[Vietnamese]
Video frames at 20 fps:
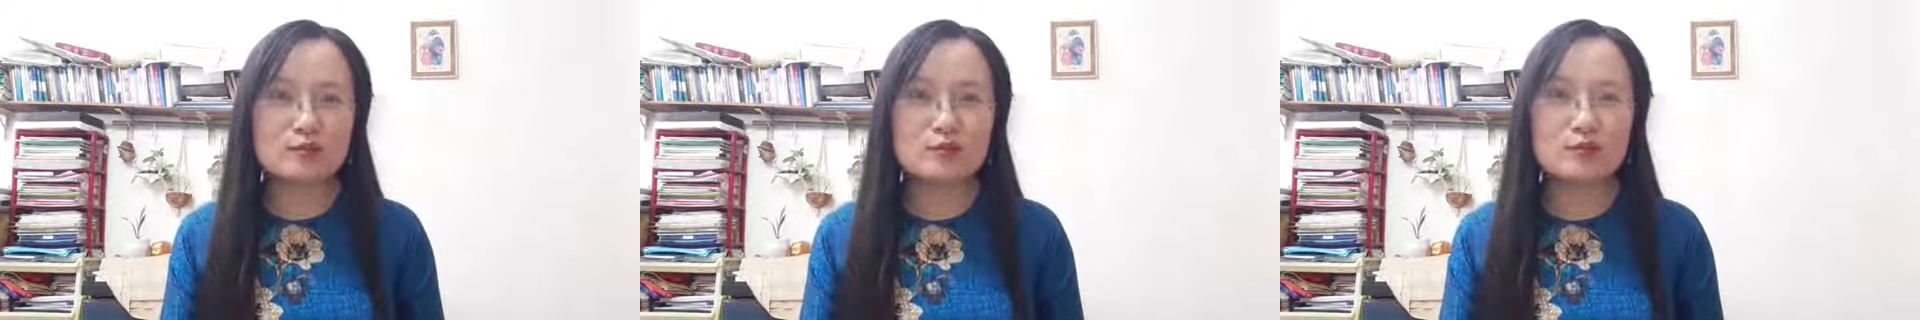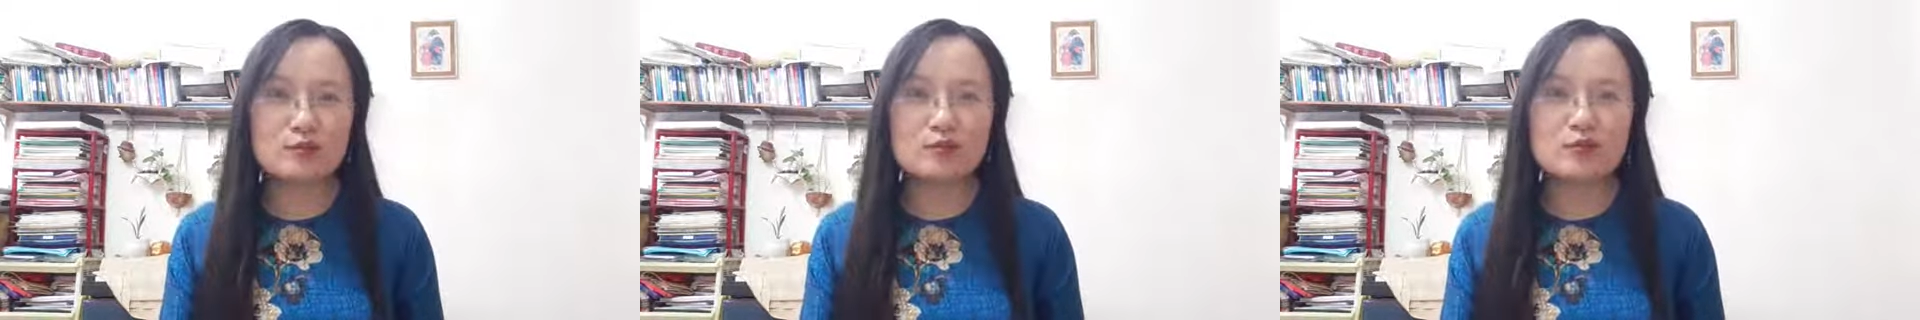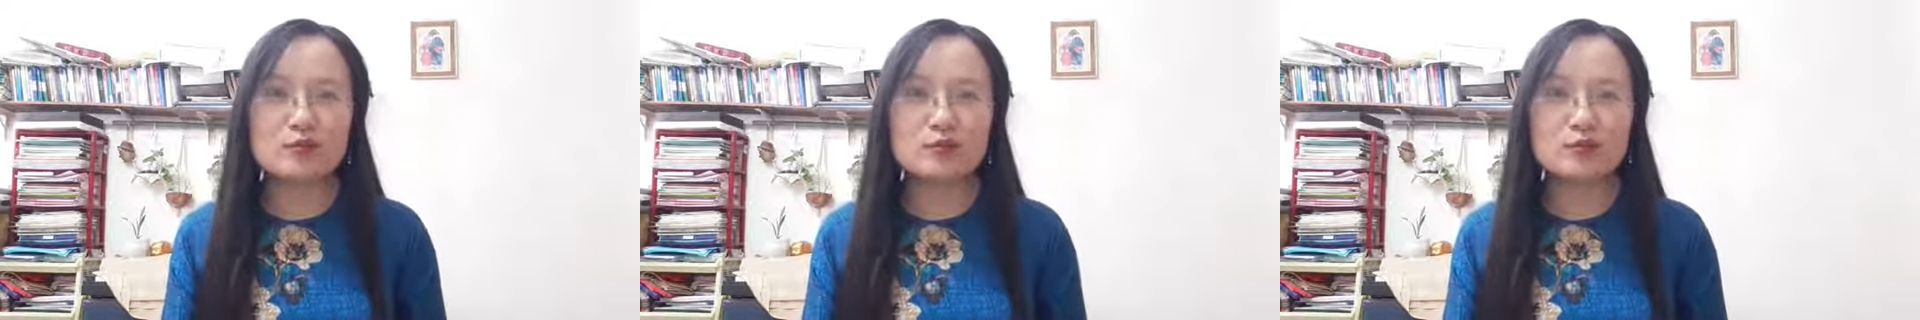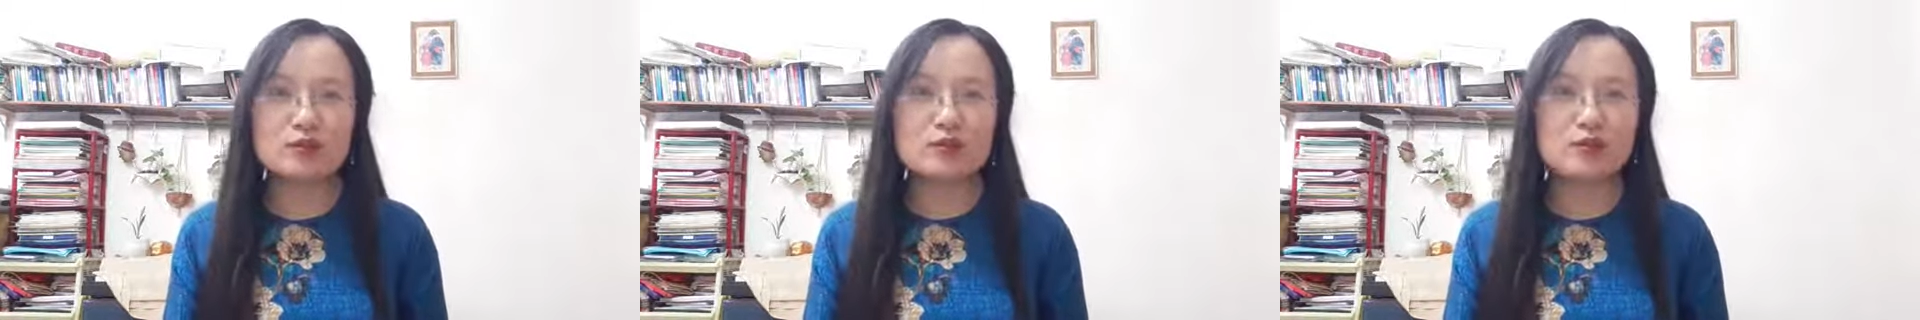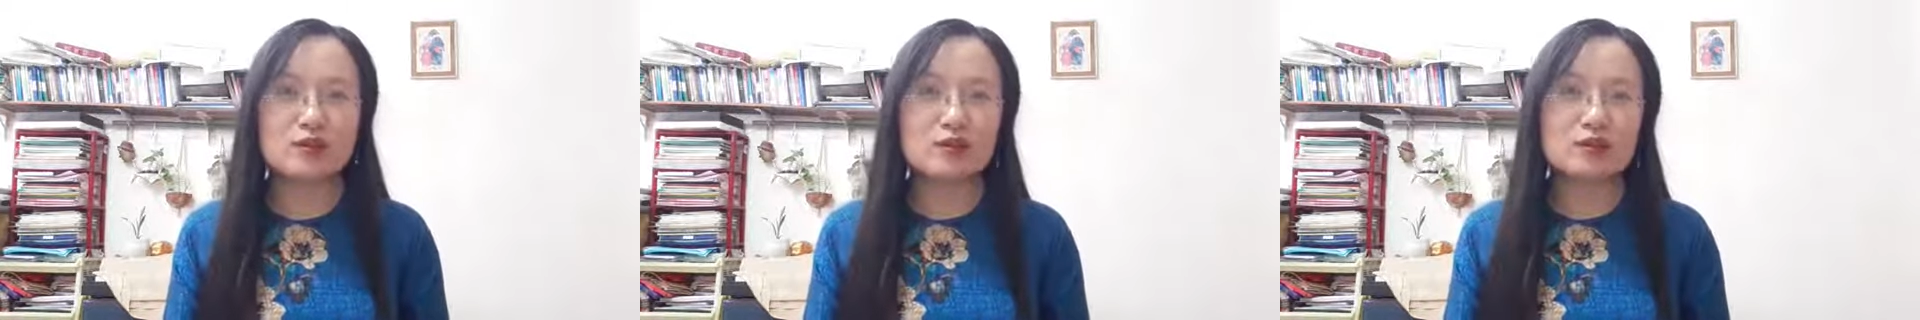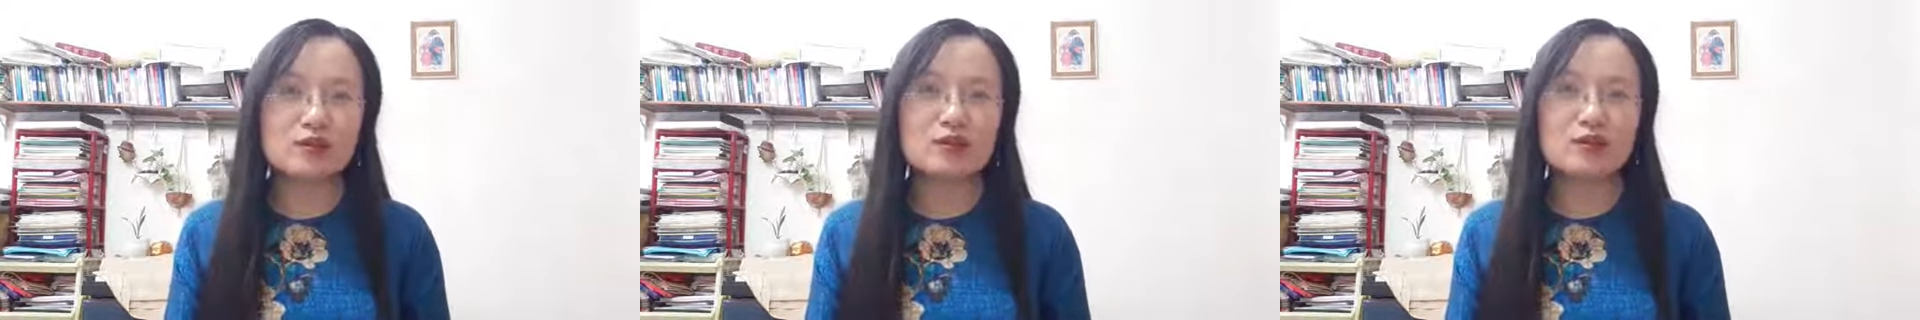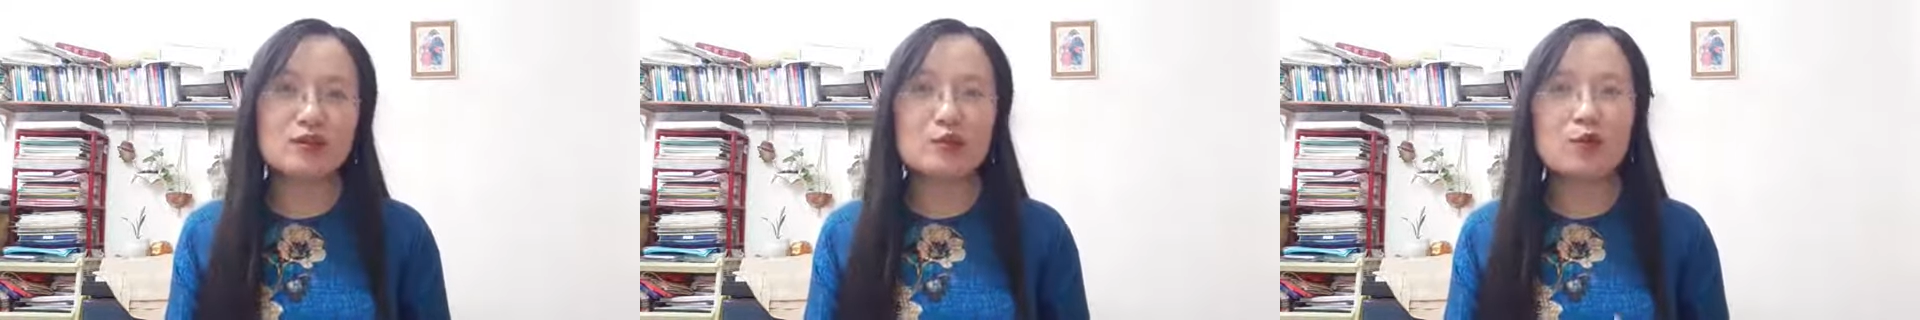một cái điều gì đó
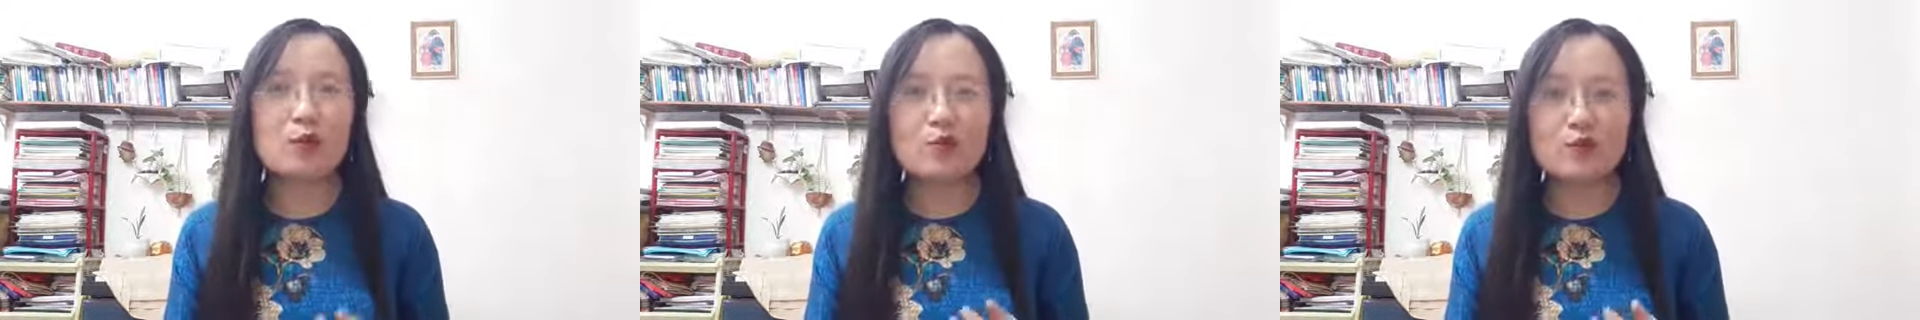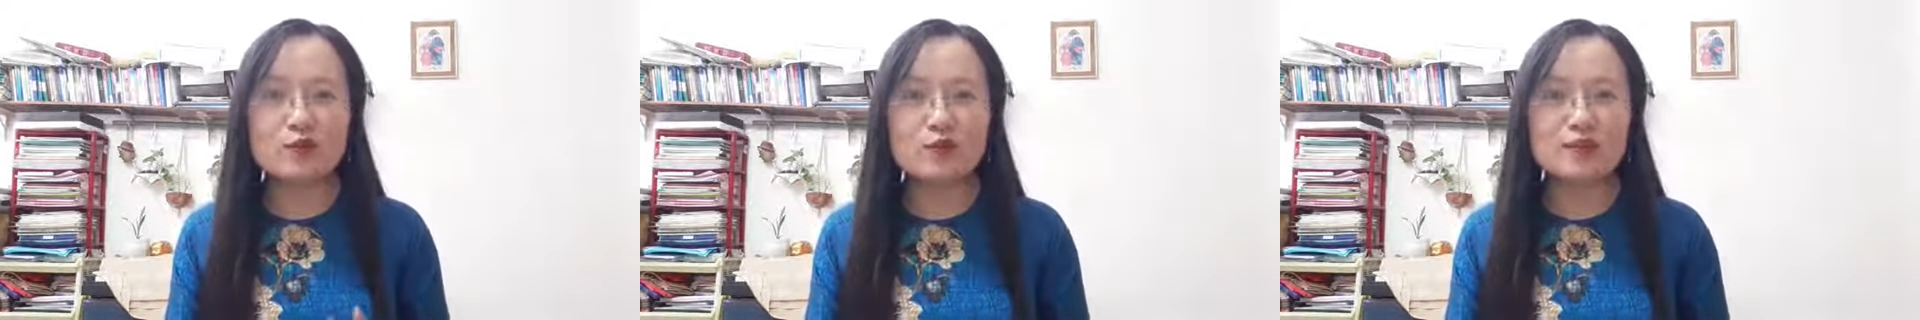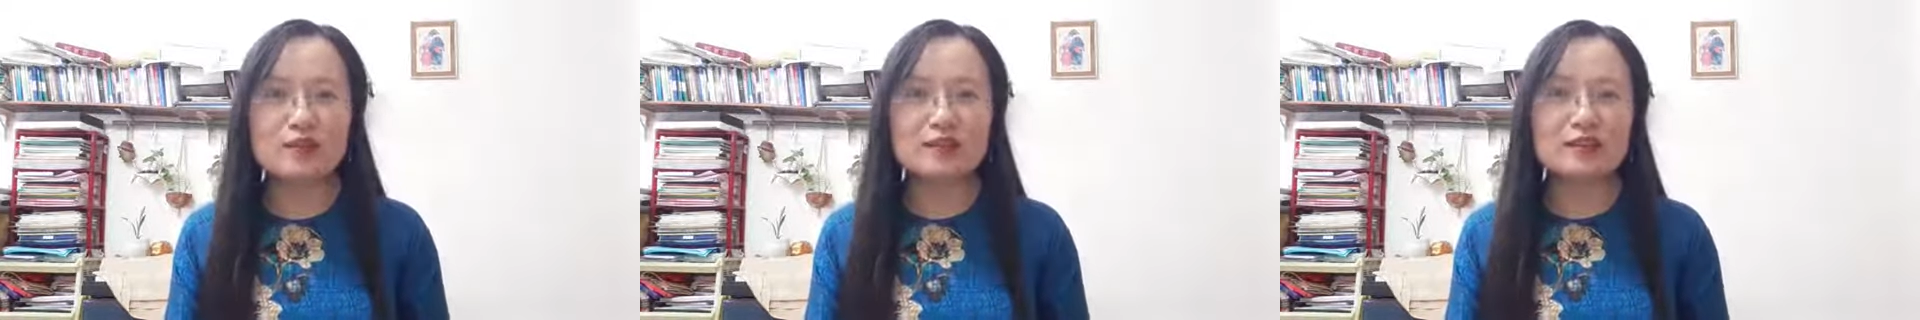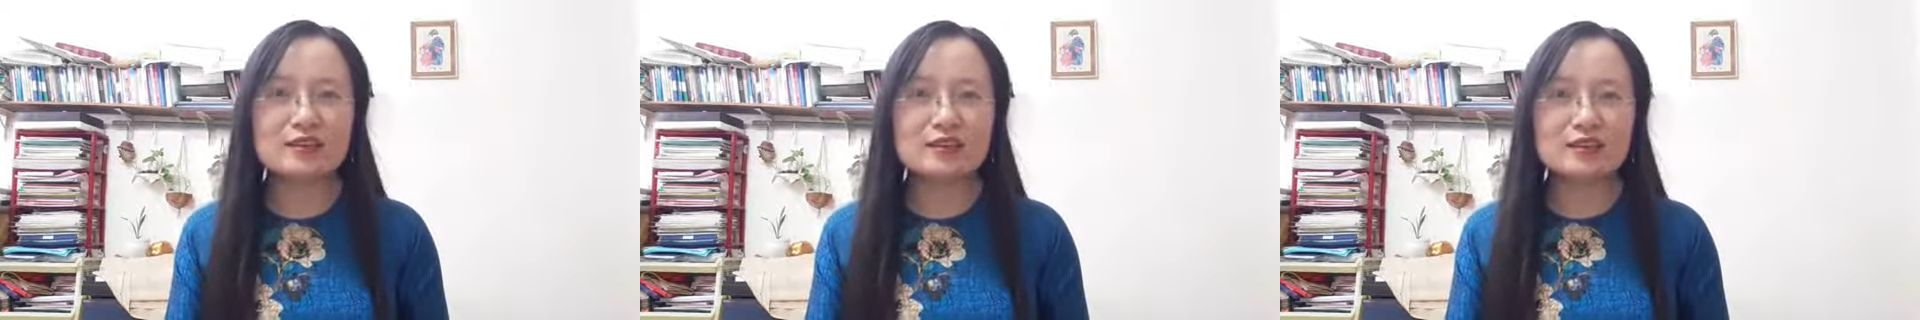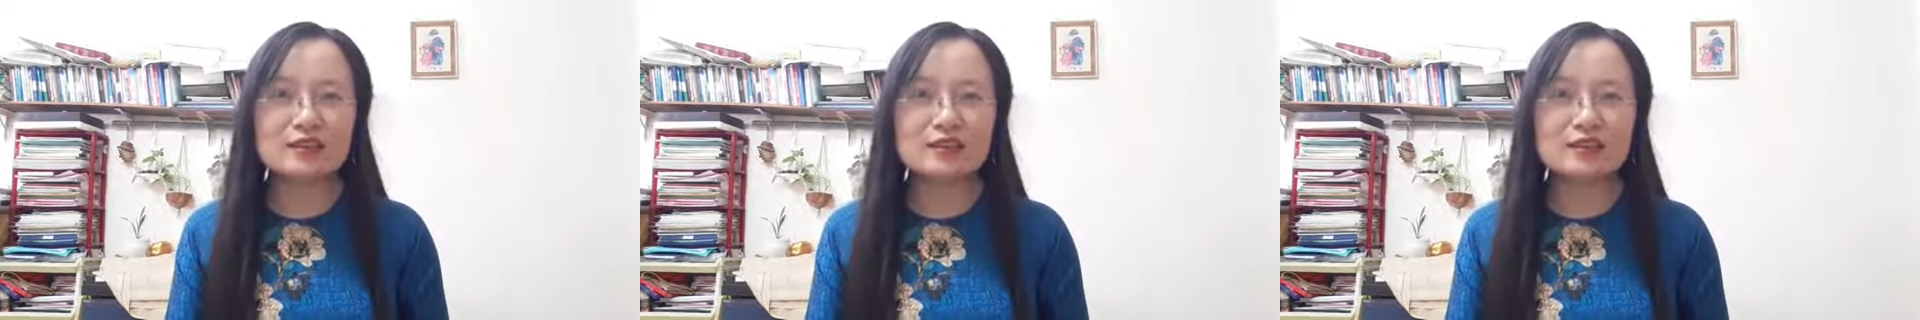rất là thú vị